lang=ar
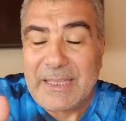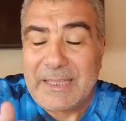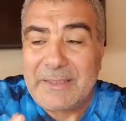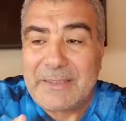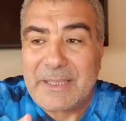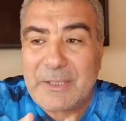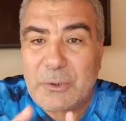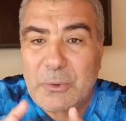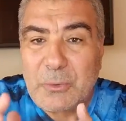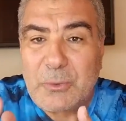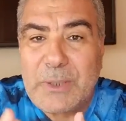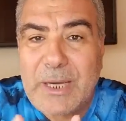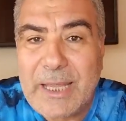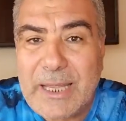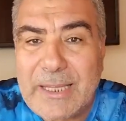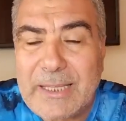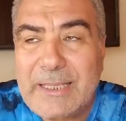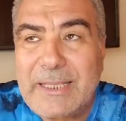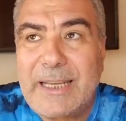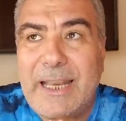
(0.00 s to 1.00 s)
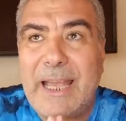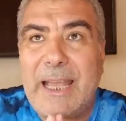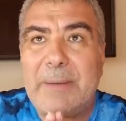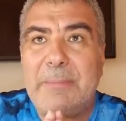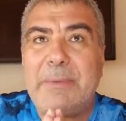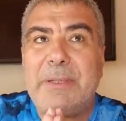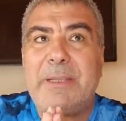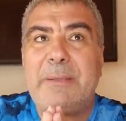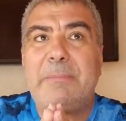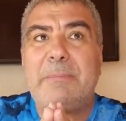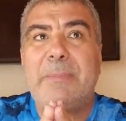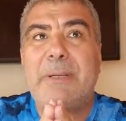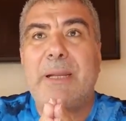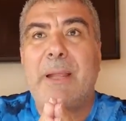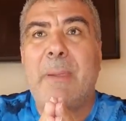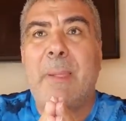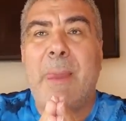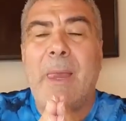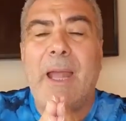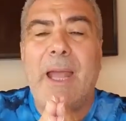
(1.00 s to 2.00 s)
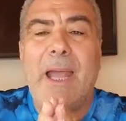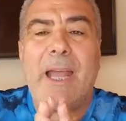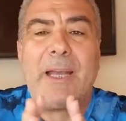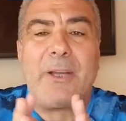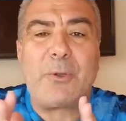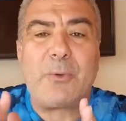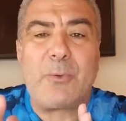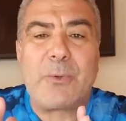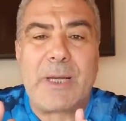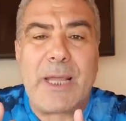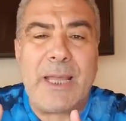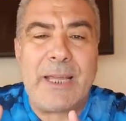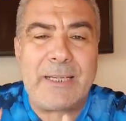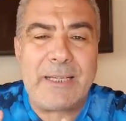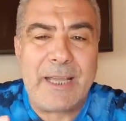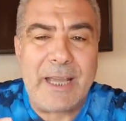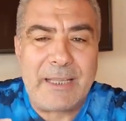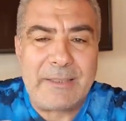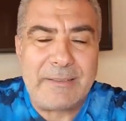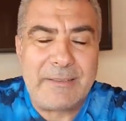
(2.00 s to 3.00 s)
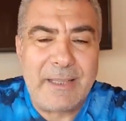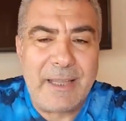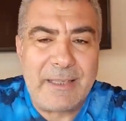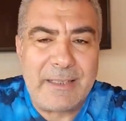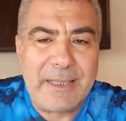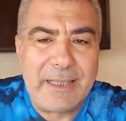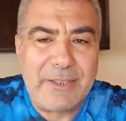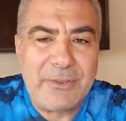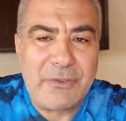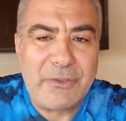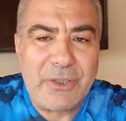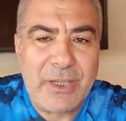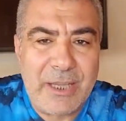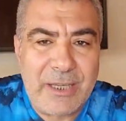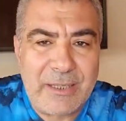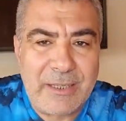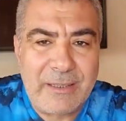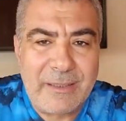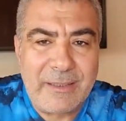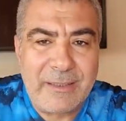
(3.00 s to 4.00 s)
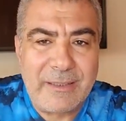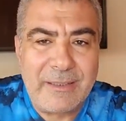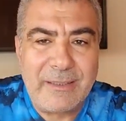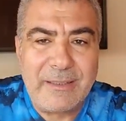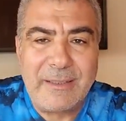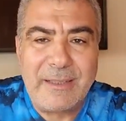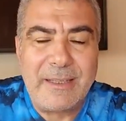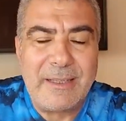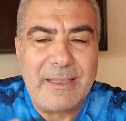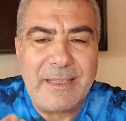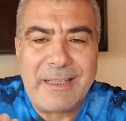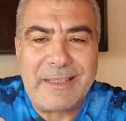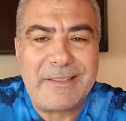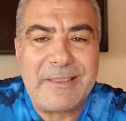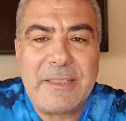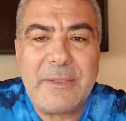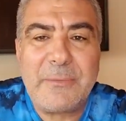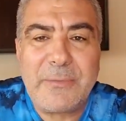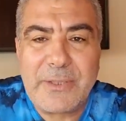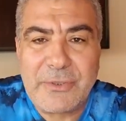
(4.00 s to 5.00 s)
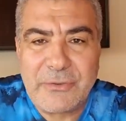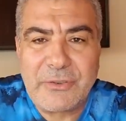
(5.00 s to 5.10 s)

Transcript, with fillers: إذا هنا أخي الحبيب القرآن أعطانا إشارة لطيفة